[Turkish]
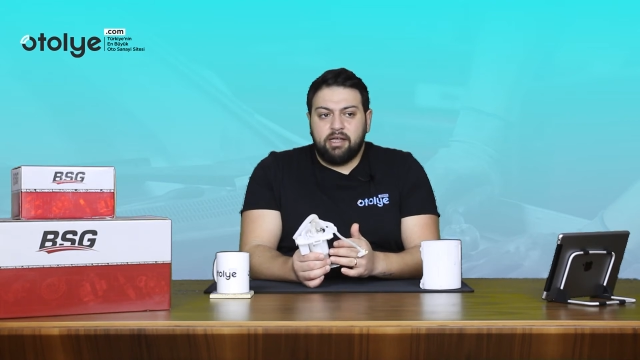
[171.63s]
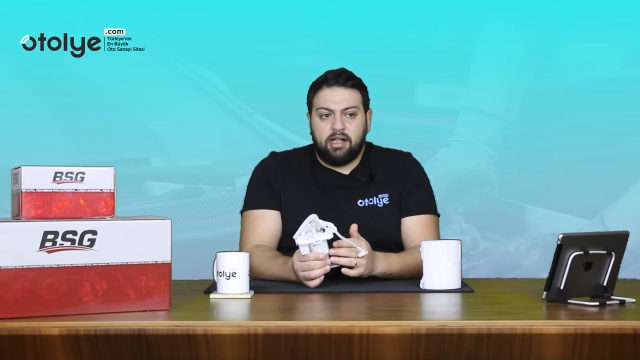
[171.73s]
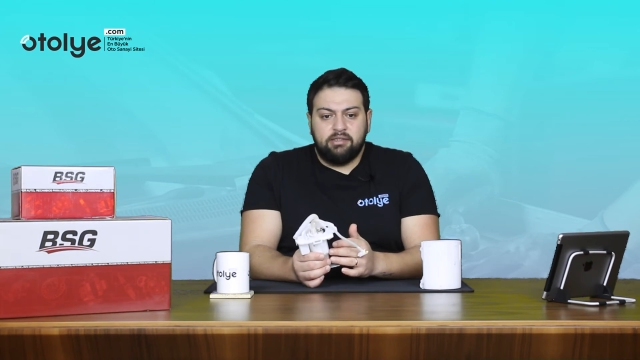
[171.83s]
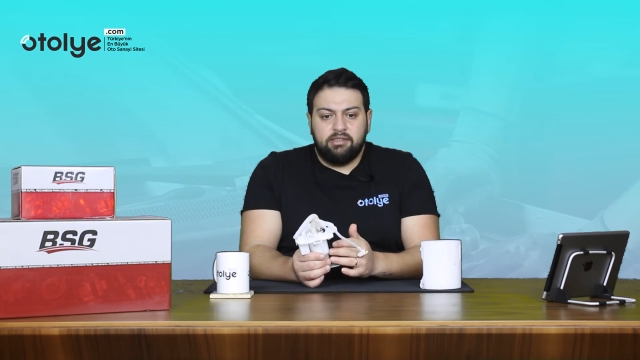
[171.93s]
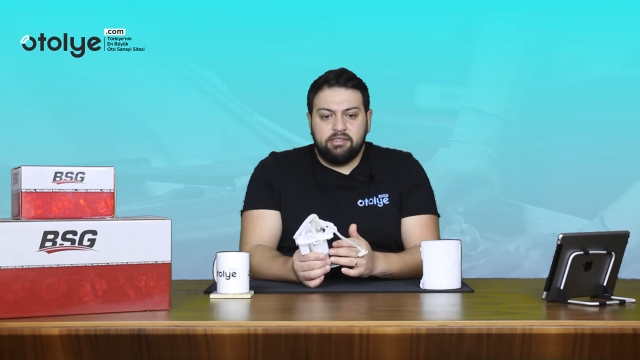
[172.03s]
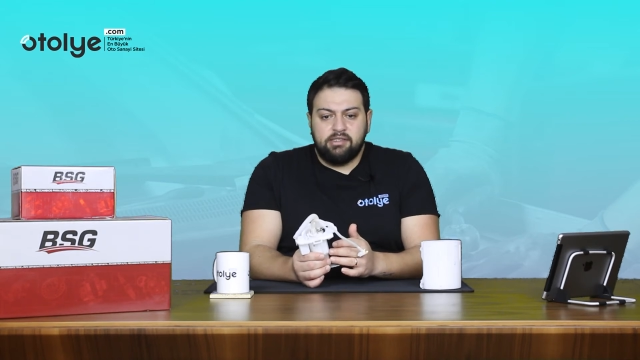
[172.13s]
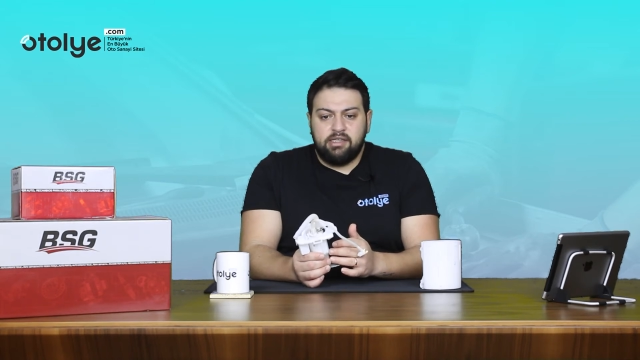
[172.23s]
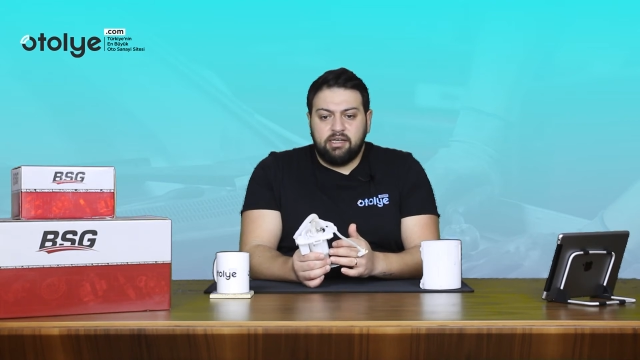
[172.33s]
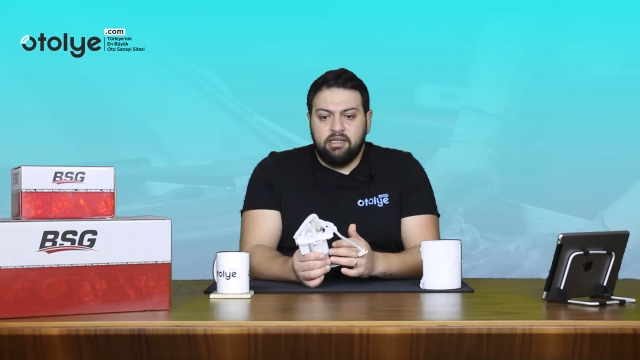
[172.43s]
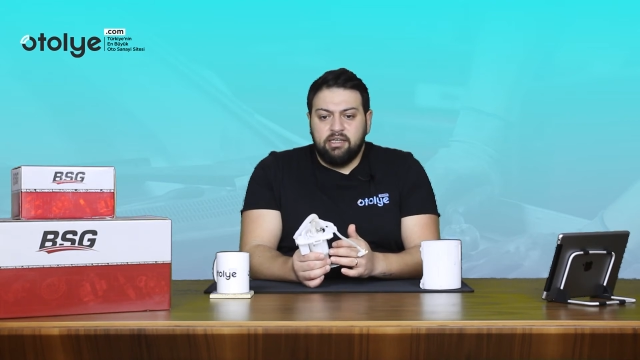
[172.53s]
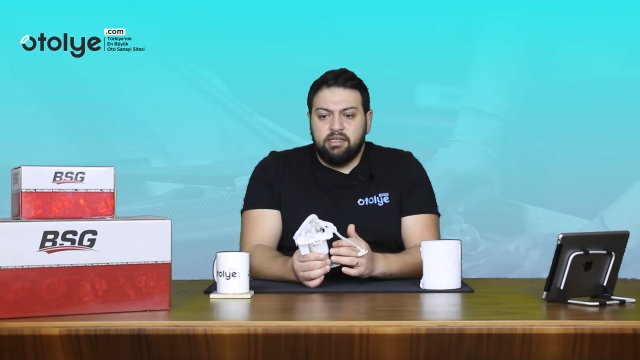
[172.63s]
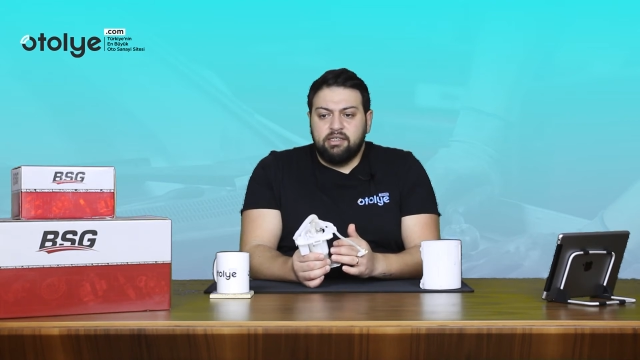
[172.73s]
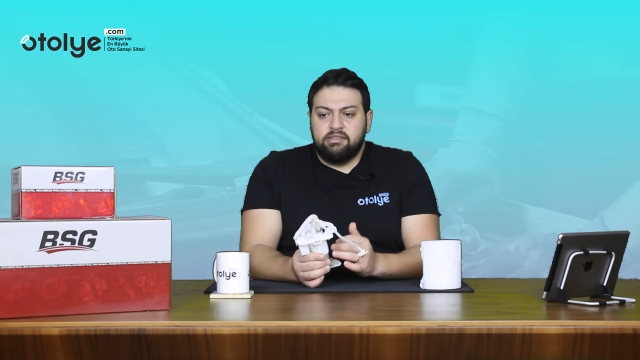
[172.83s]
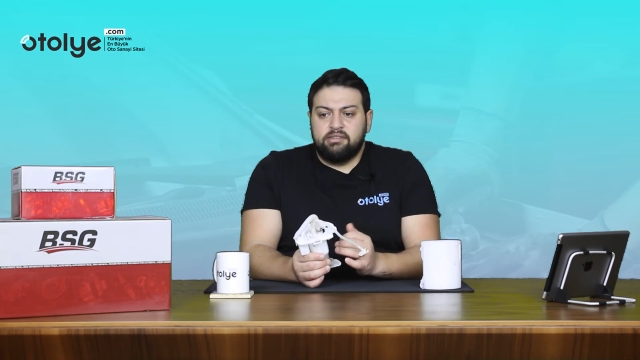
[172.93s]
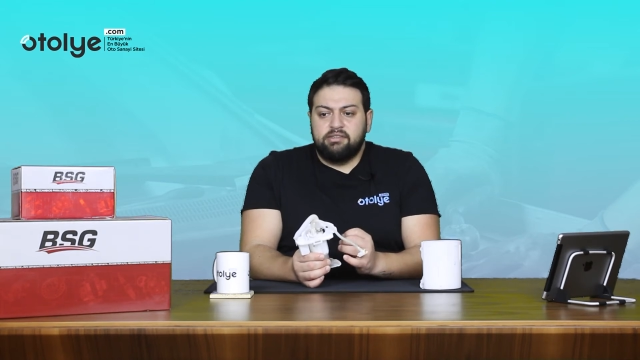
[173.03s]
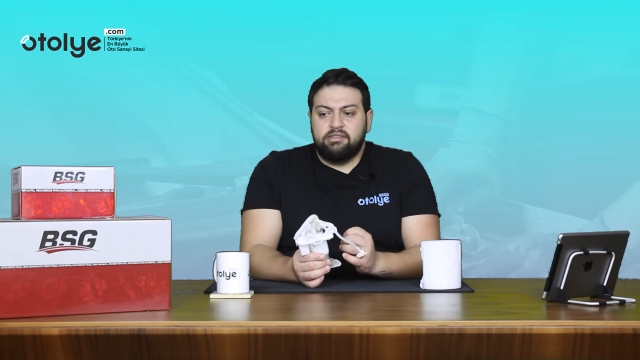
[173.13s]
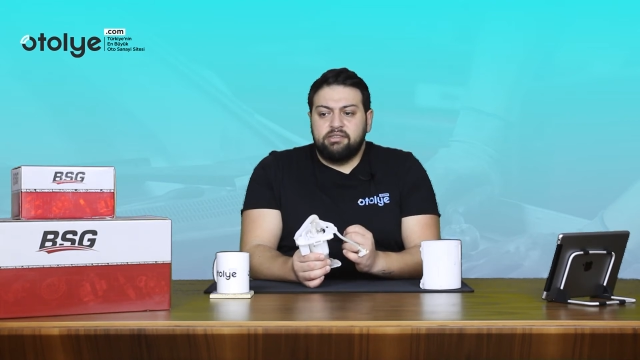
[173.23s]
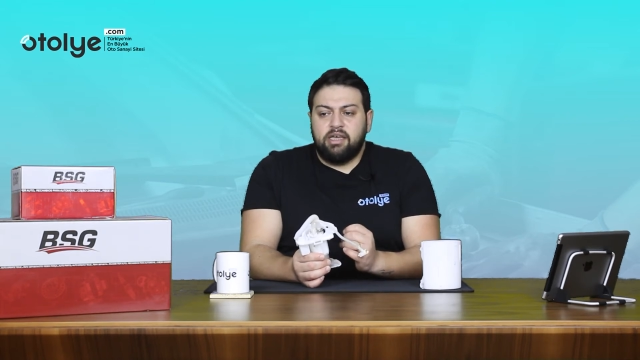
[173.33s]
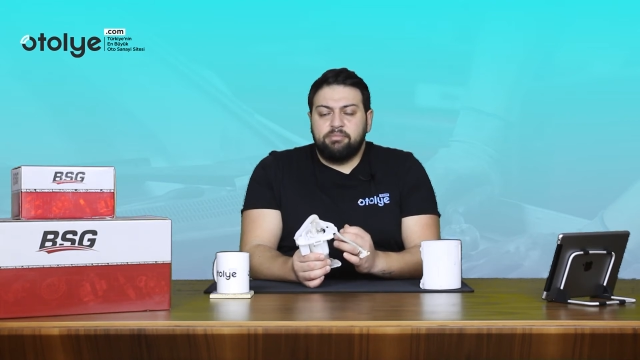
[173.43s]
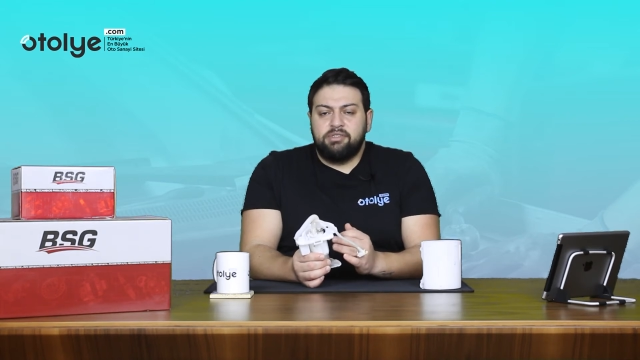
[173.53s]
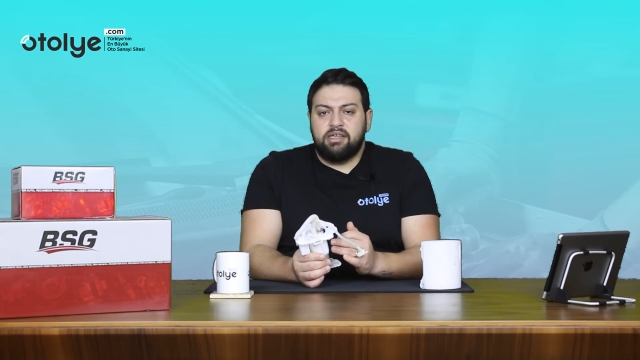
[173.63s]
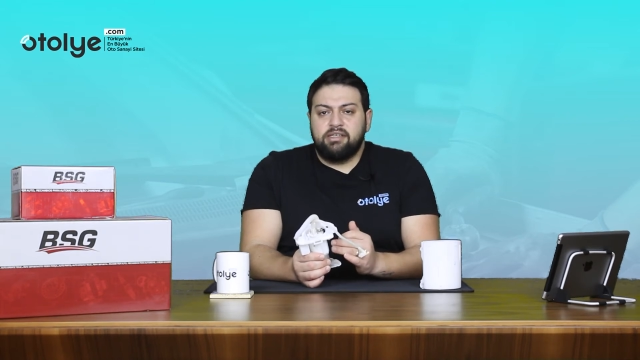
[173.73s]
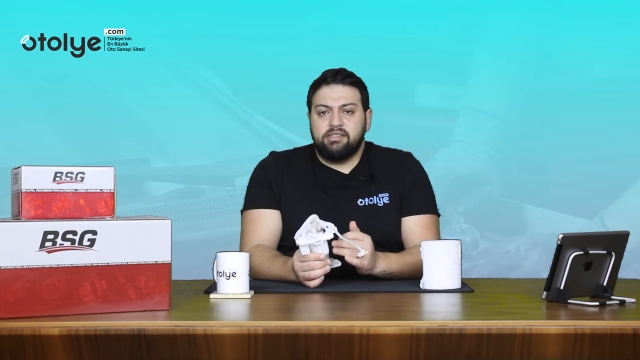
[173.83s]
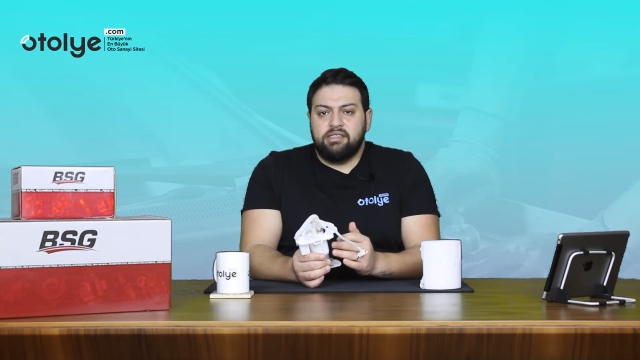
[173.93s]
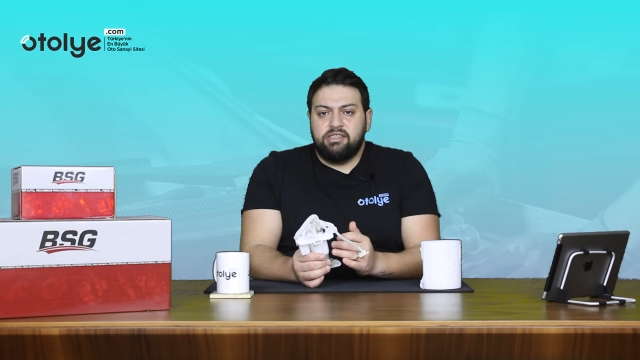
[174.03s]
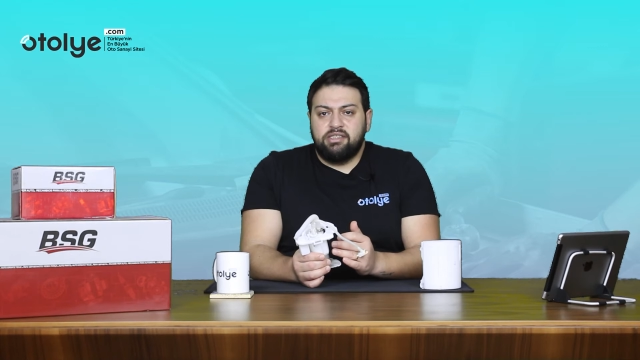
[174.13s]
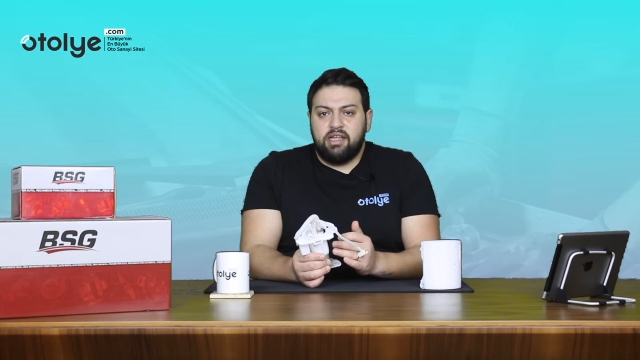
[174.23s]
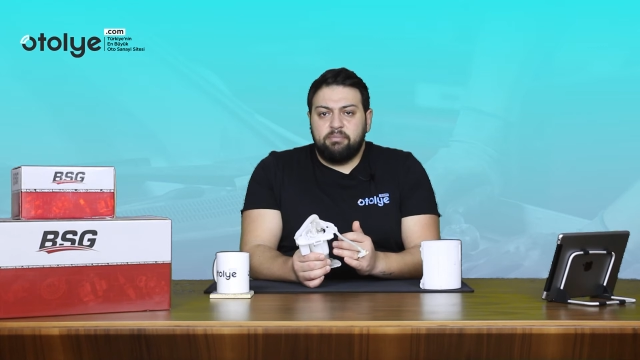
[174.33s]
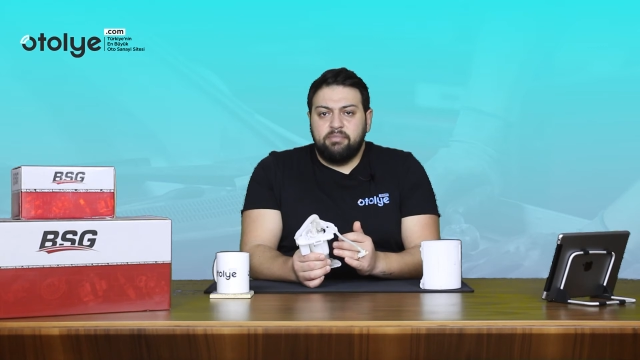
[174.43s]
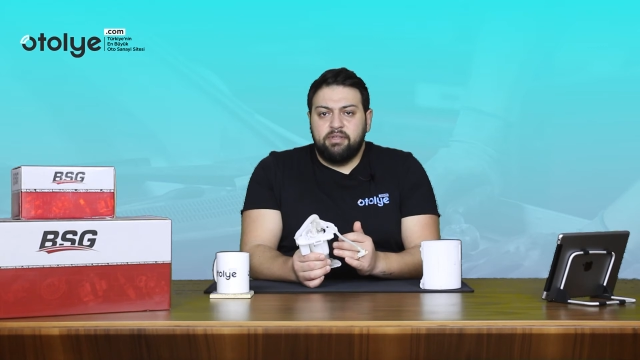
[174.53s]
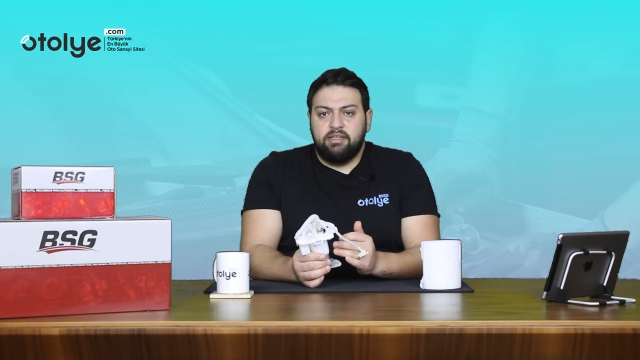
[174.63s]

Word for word: kalktığınızda yapacağınız işlem